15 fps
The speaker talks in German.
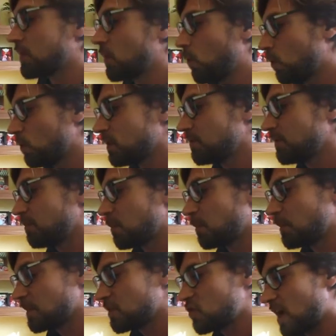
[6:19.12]
Oder will man
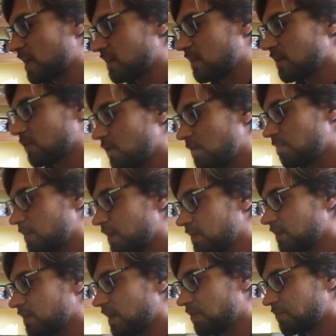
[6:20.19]
mit gescheitem
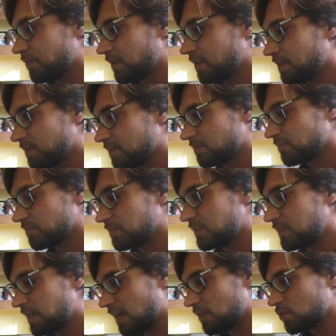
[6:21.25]
Equipment einfach
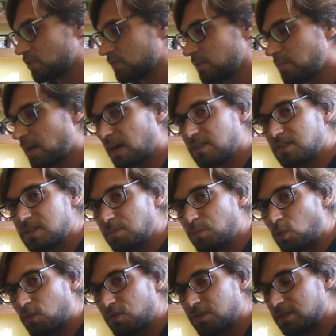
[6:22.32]
sich anschauen, wie machen es die
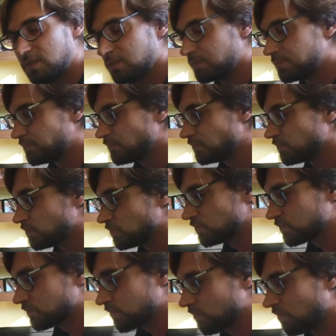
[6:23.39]
Profis
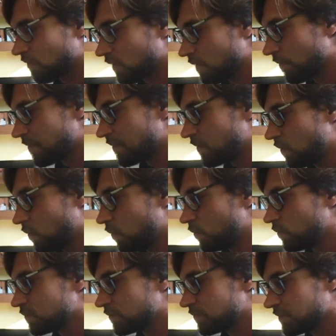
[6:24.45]

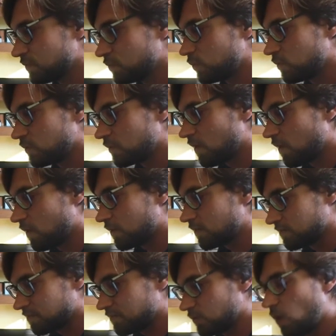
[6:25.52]
und versuchen auch
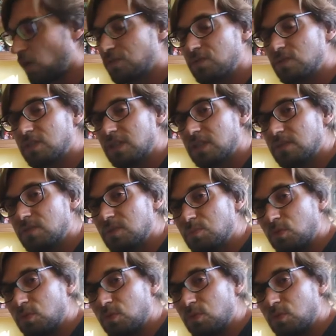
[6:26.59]
so aufzutreten wie ein